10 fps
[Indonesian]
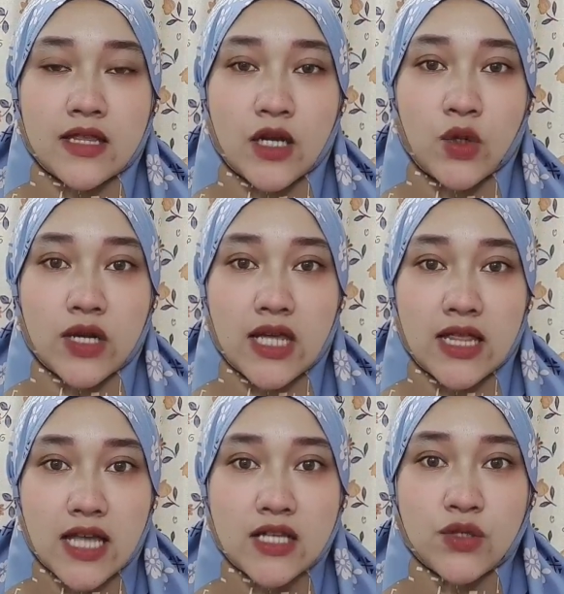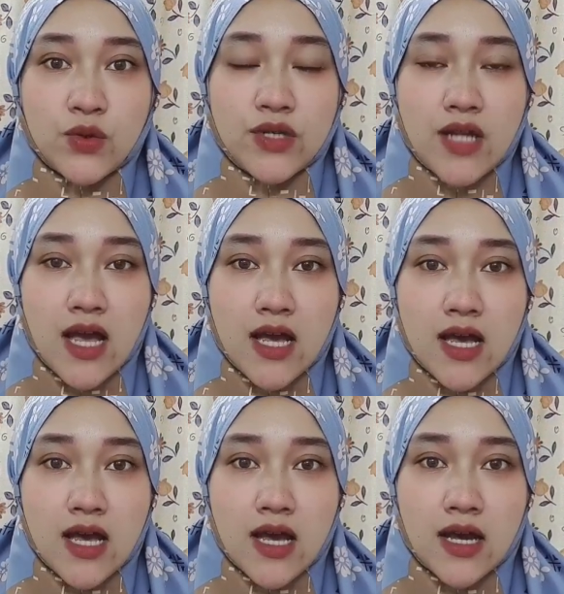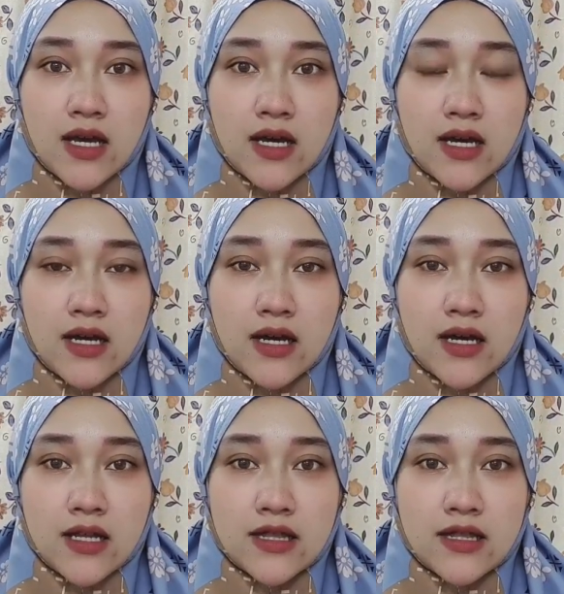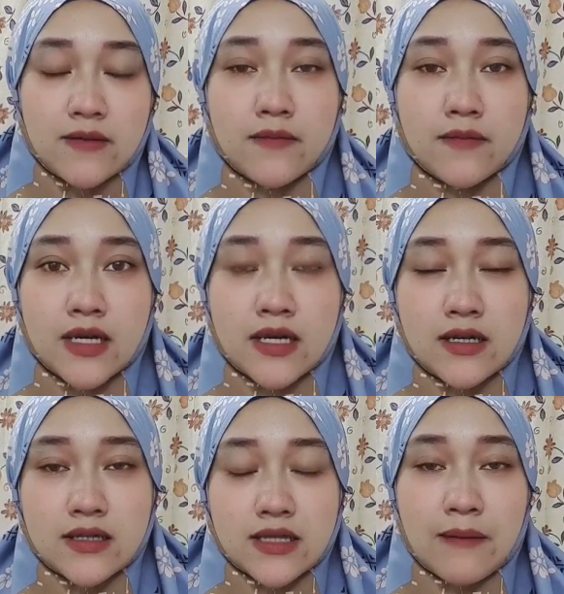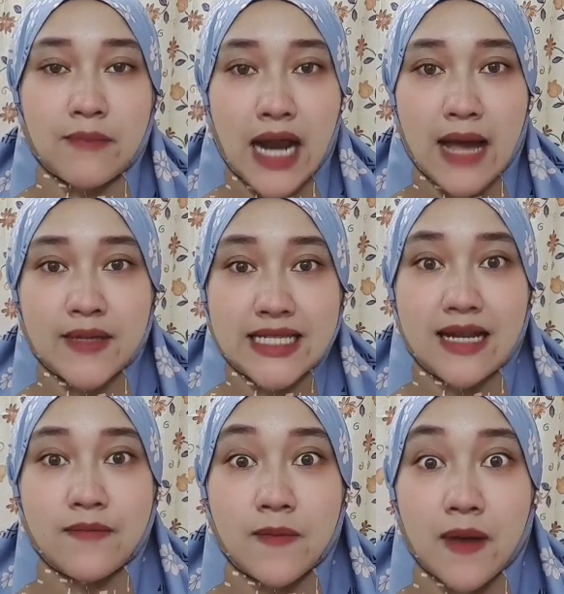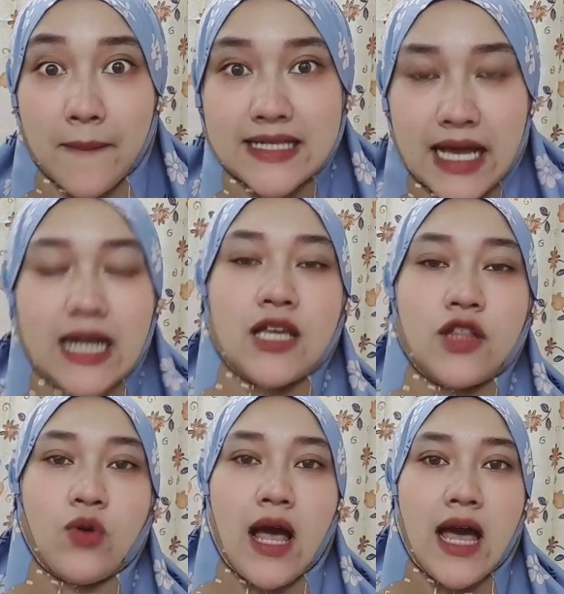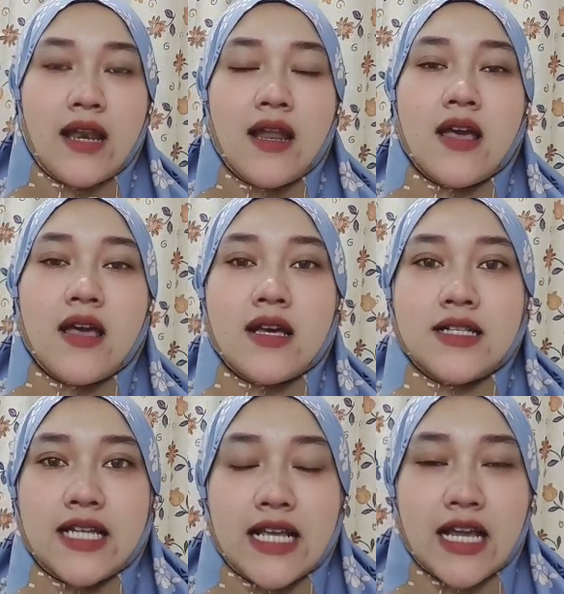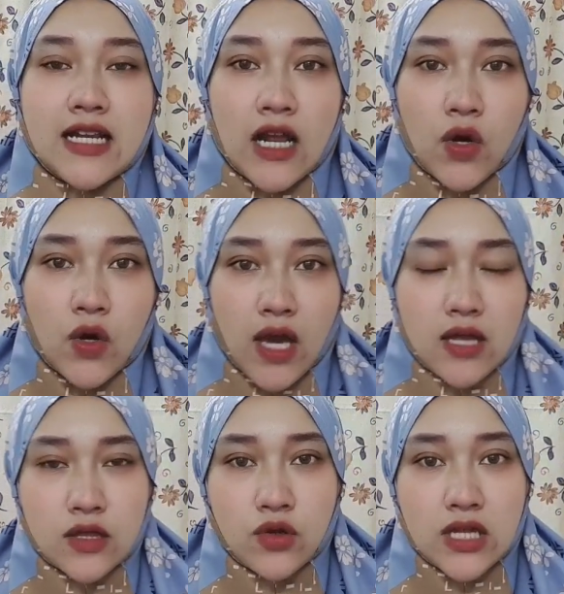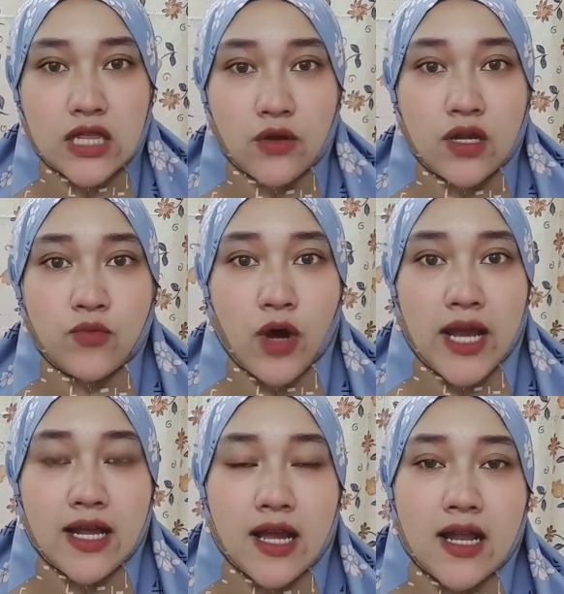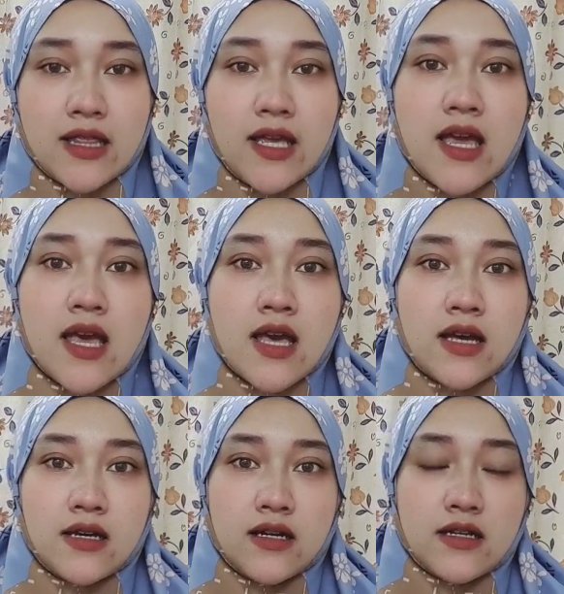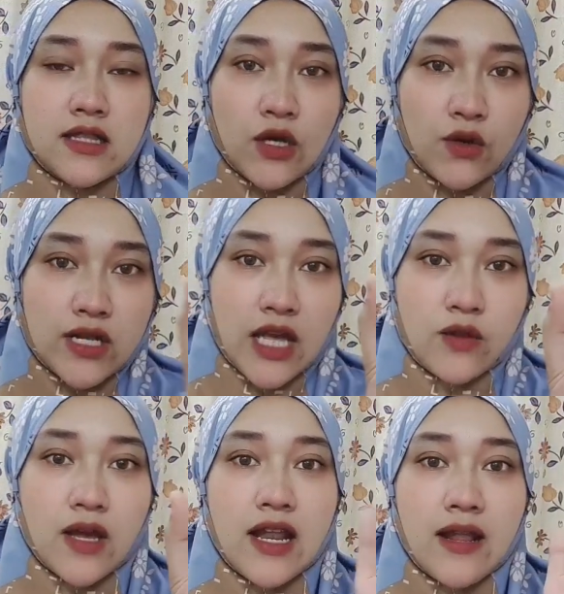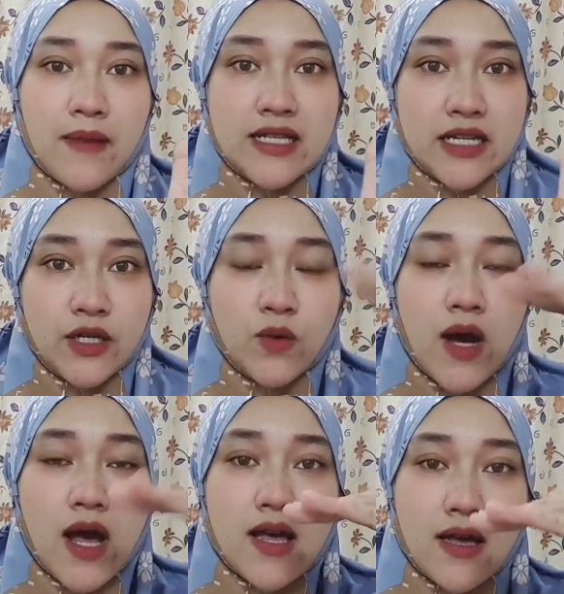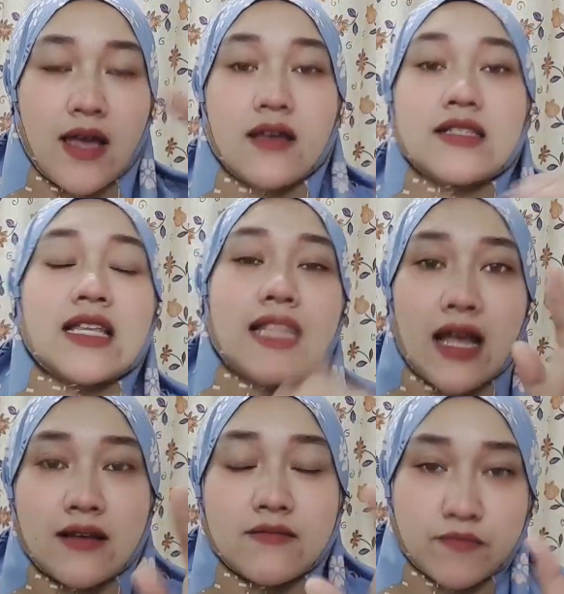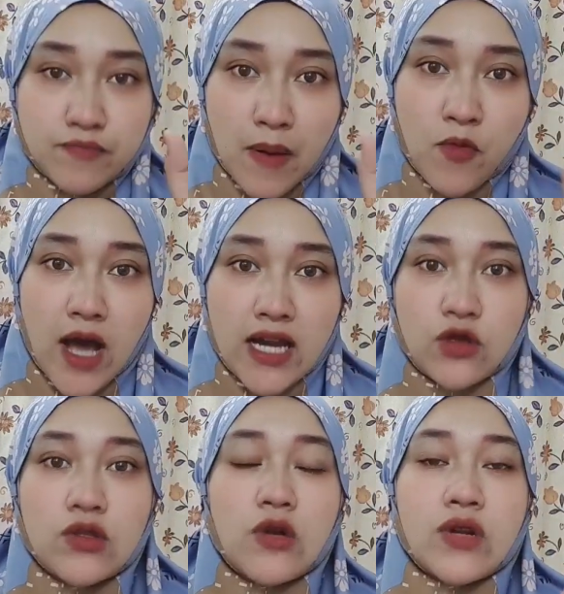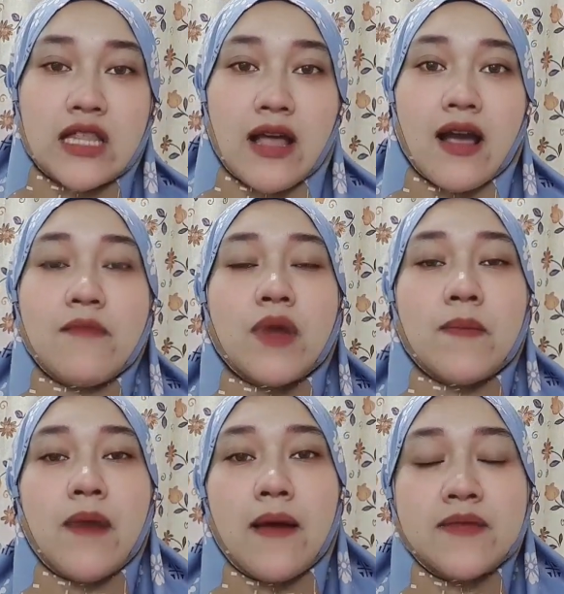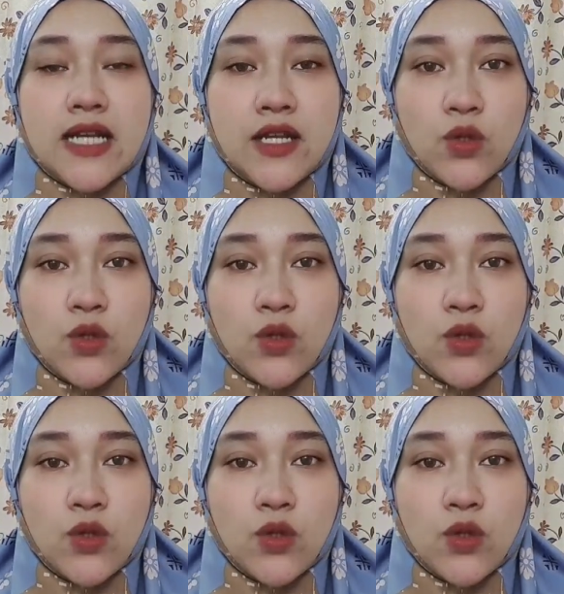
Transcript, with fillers: telur kita sudah uh, uh, terbelah menjadi beberapa sel gitu kan. Jadi kan kalau kayak telur kita udah dibuahin kan nanti uh, telurnya itu kan ada yang belah jadi dua. Eh, setelah pembuahan itu telur kita kan berbelah menjadi